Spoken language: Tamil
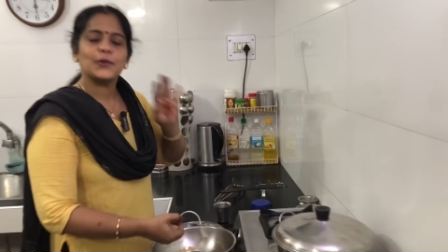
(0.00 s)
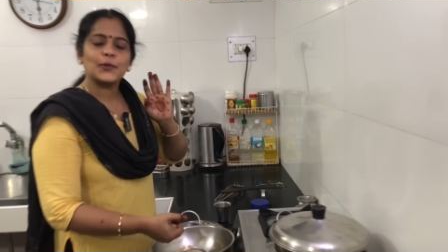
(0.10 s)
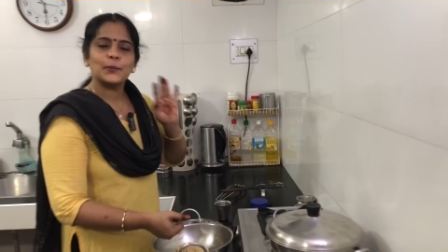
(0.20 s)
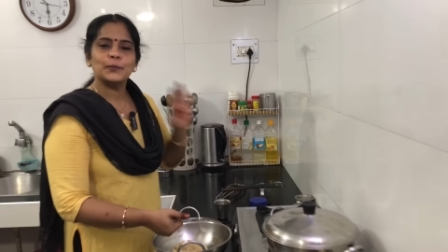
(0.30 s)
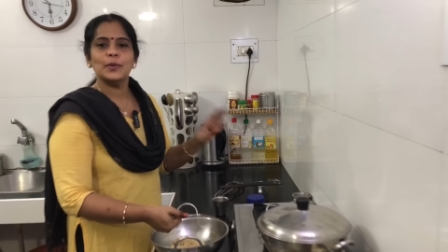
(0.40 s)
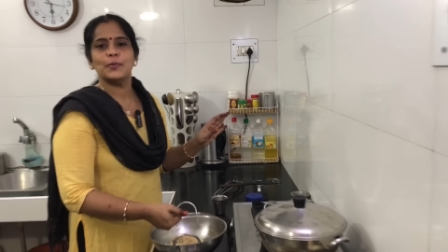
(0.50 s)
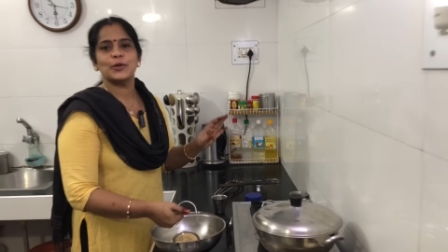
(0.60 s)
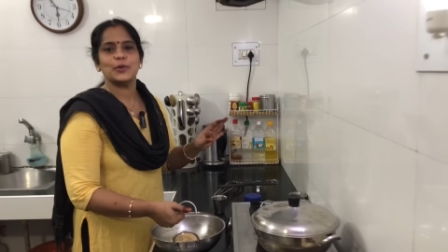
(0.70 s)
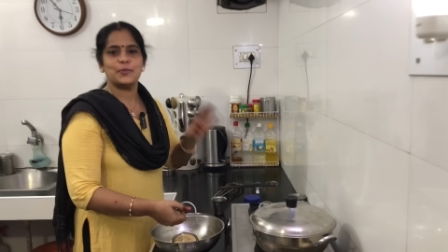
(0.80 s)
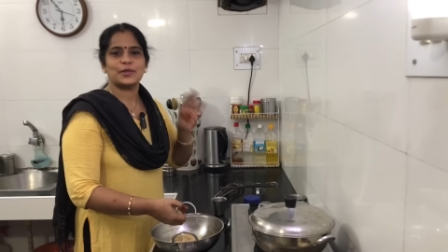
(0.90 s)
அவருக்கு ரொம்ப
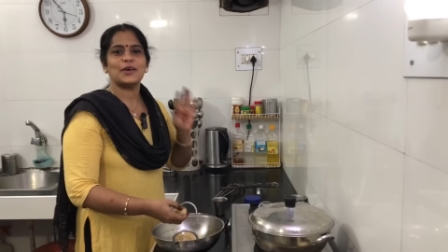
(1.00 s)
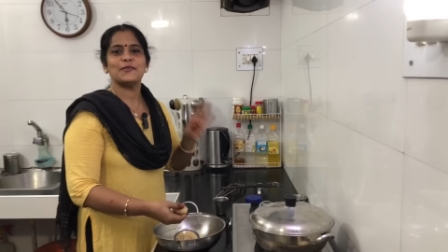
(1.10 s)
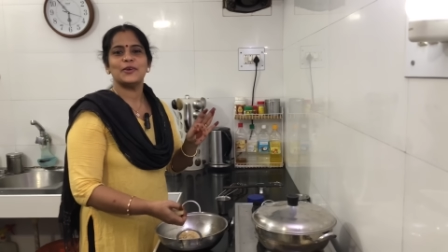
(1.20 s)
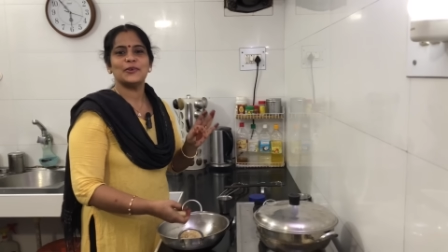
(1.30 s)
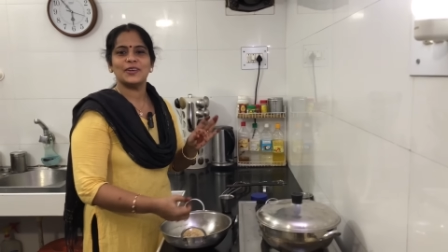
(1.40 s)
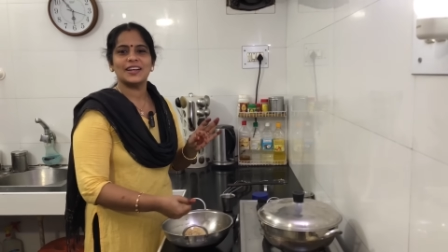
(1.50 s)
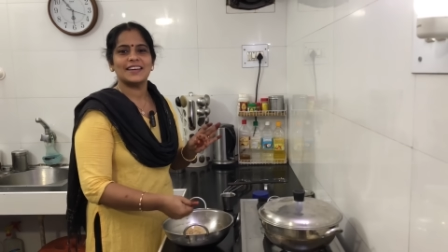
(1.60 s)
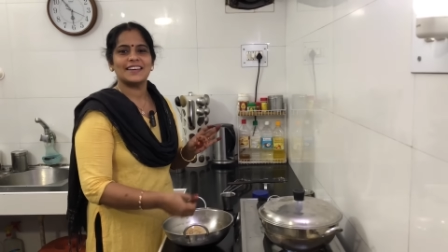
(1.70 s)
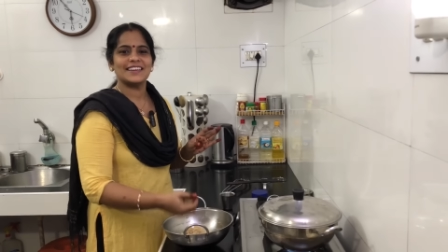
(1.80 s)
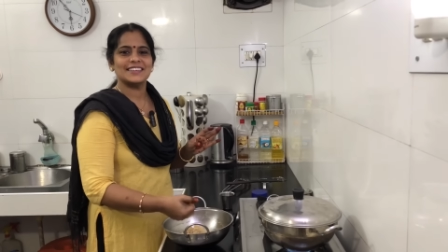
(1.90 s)
பிடிக்கும் இப்படி தான் வேணும்லாம்
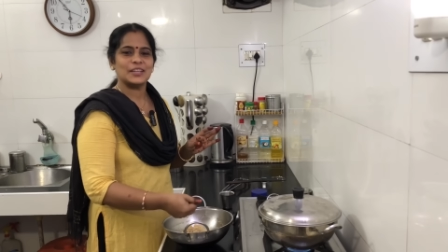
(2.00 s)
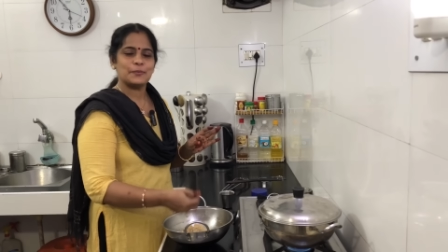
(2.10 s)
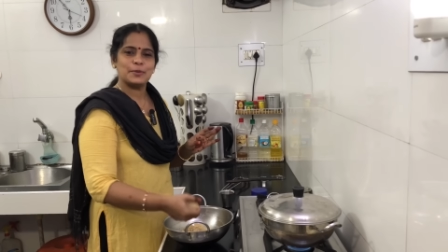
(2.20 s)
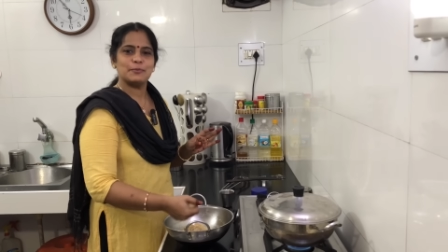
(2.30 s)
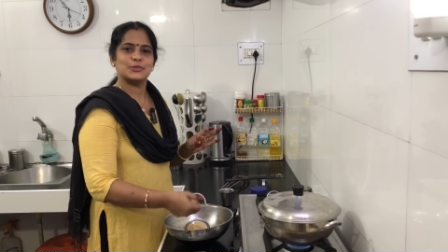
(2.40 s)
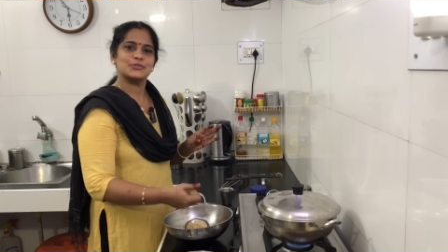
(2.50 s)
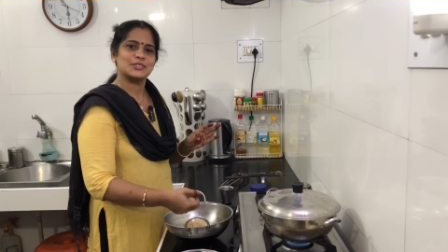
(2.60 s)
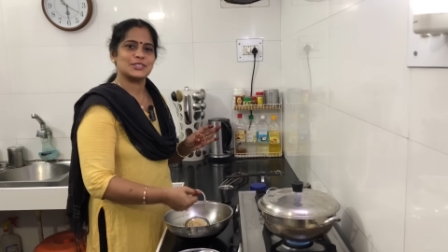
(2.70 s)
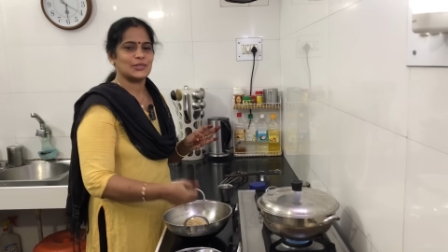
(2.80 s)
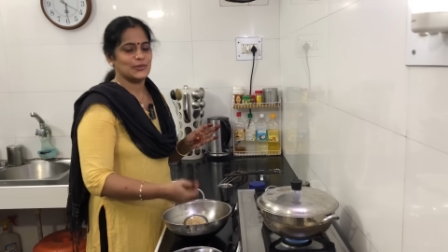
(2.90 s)
கிடையாது எப்படி பிடிச்சி
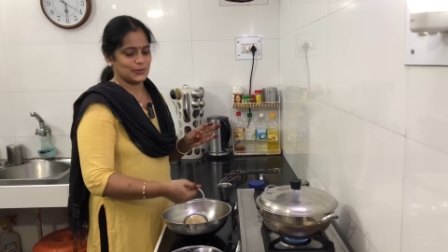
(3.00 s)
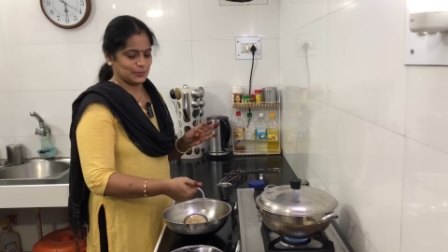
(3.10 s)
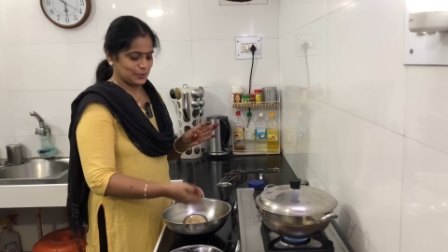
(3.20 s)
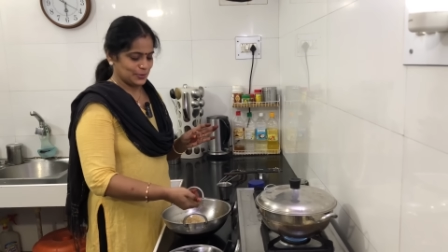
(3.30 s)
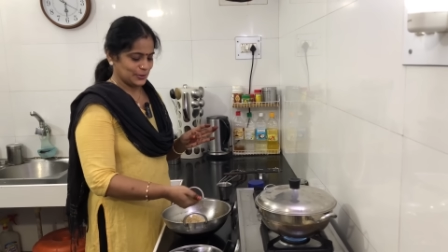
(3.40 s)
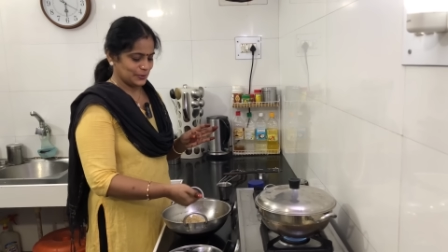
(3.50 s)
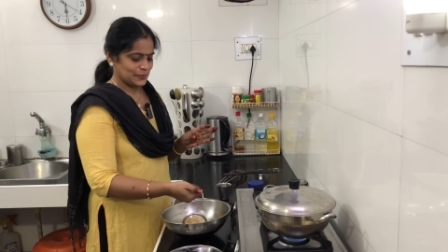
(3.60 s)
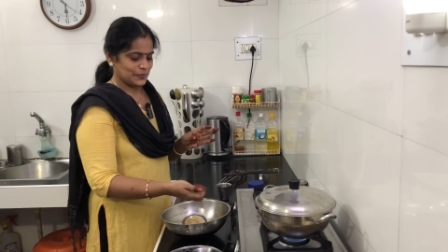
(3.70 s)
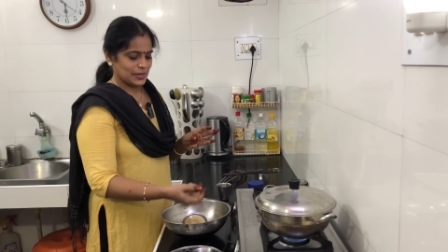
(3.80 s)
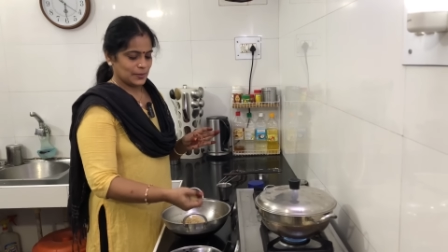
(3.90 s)
வச்சாலும் அவருக்கு ரொம்ப பிடிக்கும்
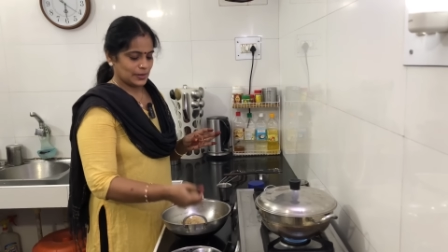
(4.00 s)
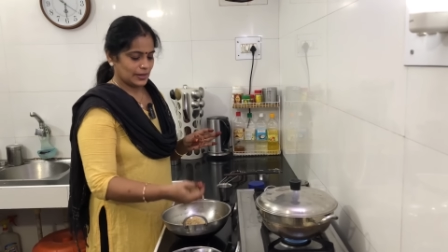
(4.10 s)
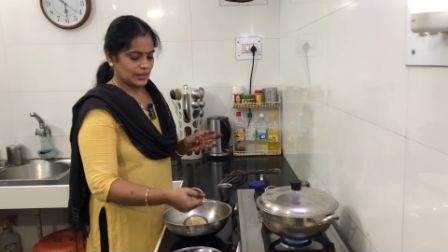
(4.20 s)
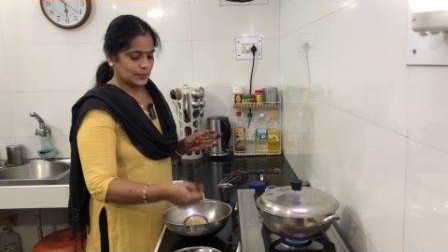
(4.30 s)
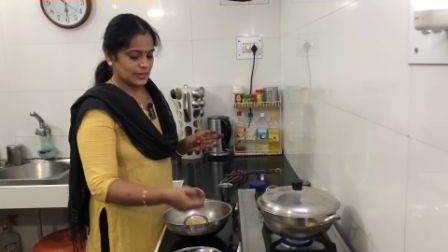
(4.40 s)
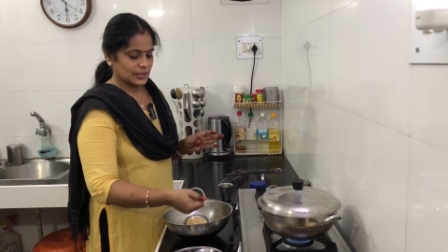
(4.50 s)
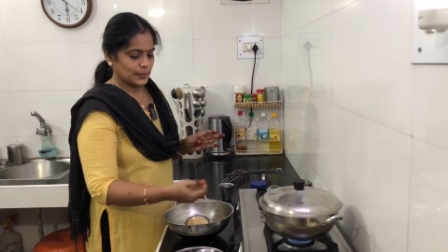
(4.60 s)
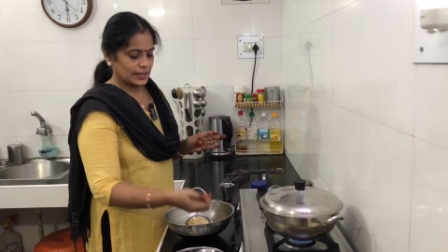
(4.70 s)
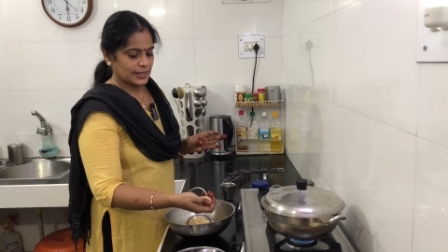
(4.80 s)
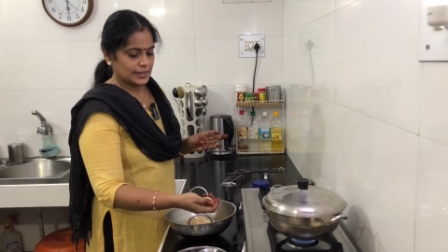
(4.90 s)
பாருங்கள் இந்த மாதிரி
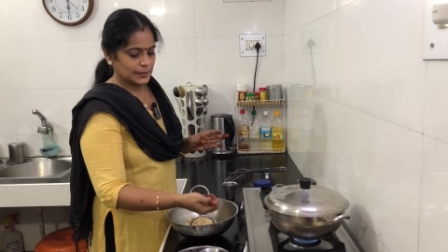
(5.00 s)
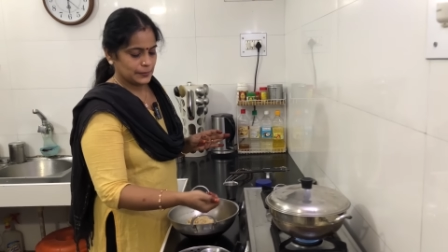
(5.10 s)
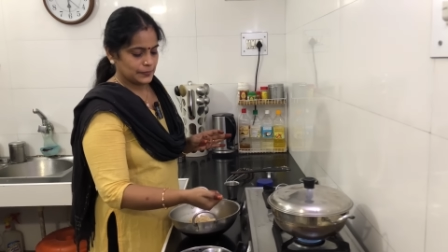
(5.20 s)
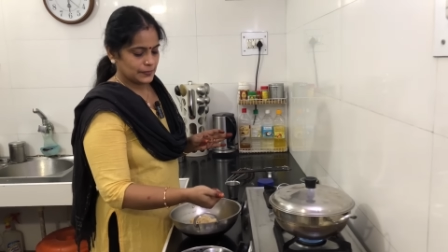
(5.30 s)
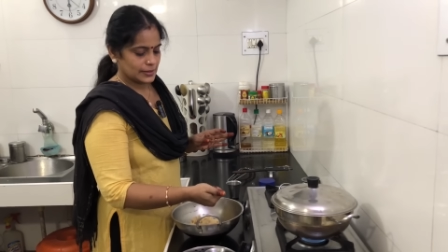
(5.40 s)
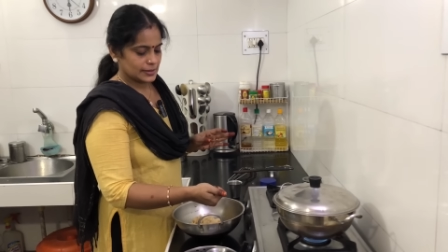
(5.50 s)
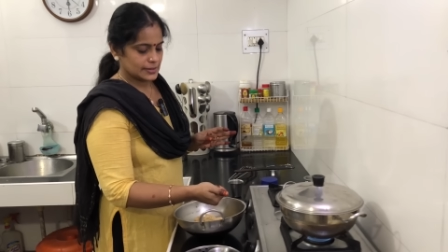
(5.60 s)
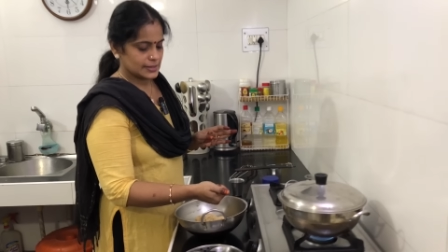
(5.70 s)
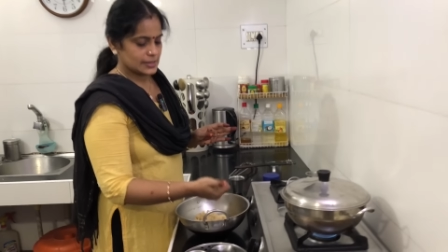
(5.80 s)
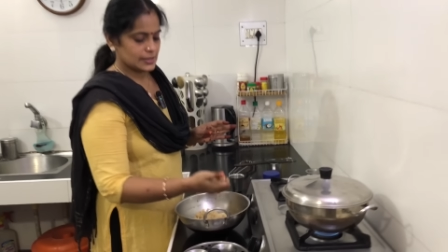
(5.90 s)
பண்ணிவிட்டு
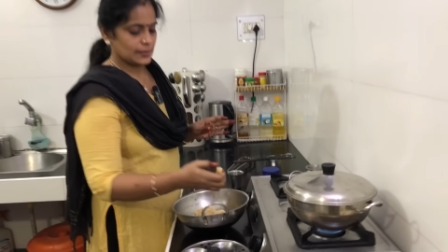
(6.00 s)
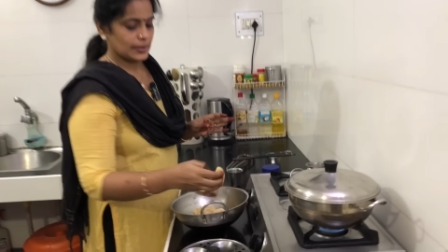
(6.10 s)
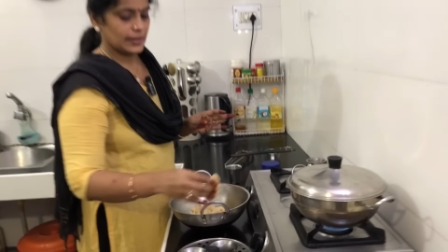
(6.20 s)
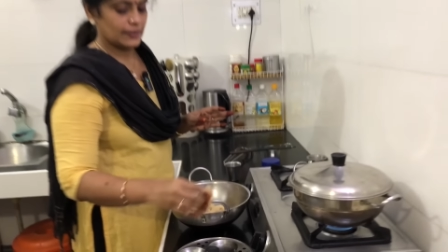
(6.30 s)
ஜஸ்ட் நம்ம கை